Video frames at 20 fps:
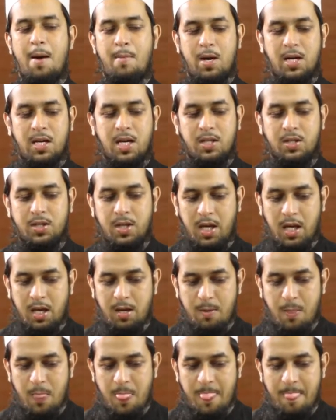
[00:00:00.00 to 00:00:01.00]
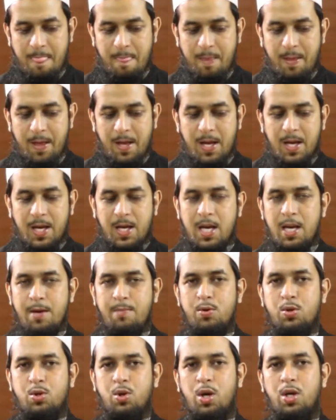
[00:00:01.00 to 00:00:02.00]
আমার কাছে এই
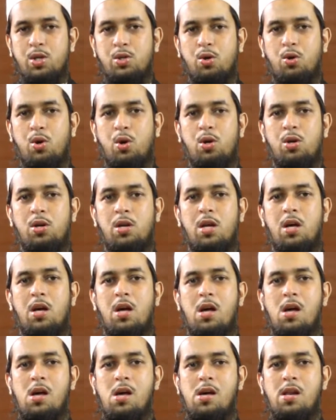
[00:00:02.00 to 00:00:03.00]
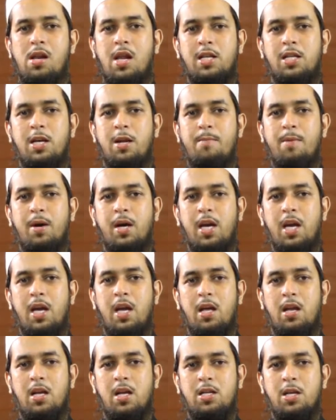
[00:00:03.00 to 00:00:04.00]
বিষয়ে যখন রাজারবাগে
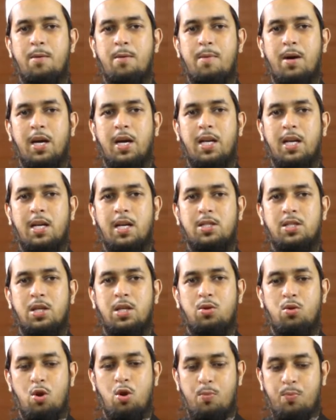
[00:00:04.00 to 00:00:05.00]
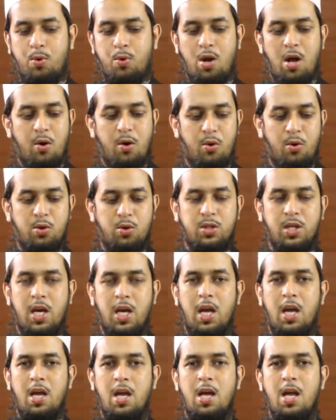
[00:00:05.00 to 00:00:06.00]
রাজারবাগের কাছে তলব করা হলো যে
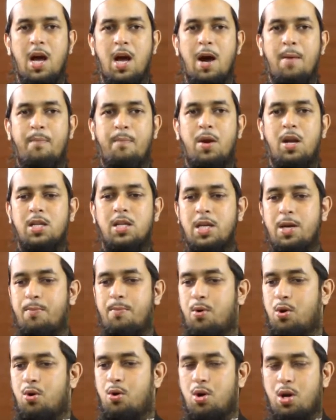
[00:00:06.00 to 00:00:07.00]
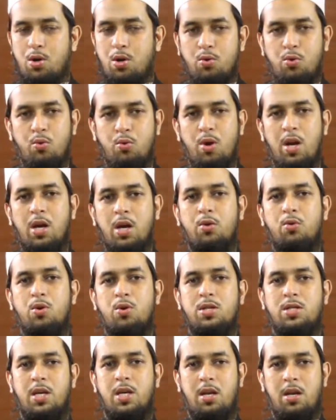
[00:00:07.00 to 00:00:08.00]
আপনারা যে বর্ণনাগুলো উল্লেখ
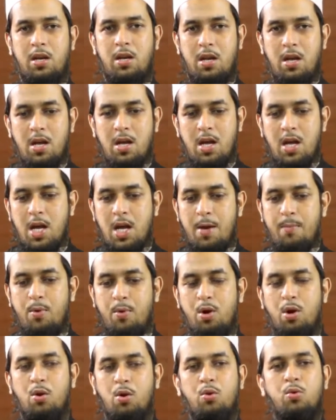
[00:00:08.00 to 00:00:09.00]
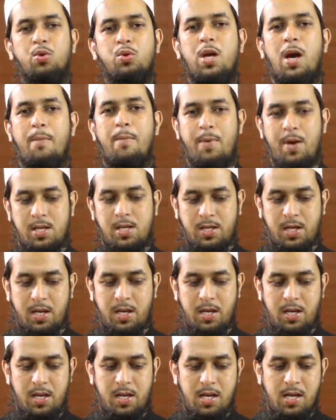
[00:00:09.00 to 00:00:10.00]
করেছেন এই বর্ণনাগুলো কোথায় পেয়েছেন
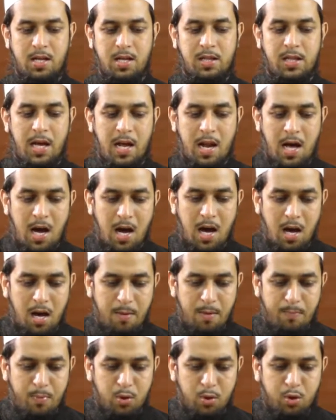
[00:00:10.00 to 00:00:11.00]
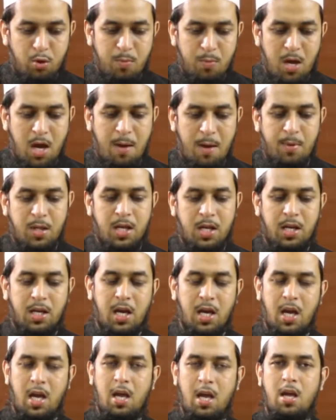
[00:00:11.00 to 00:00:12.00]
তারা প্রথমে
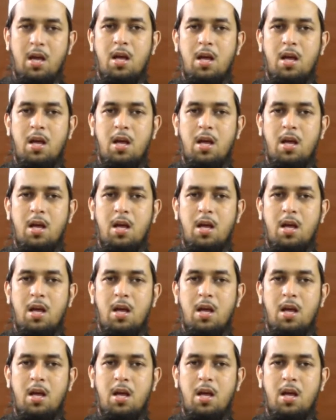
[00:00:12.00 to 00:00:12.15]
আমাদেরকে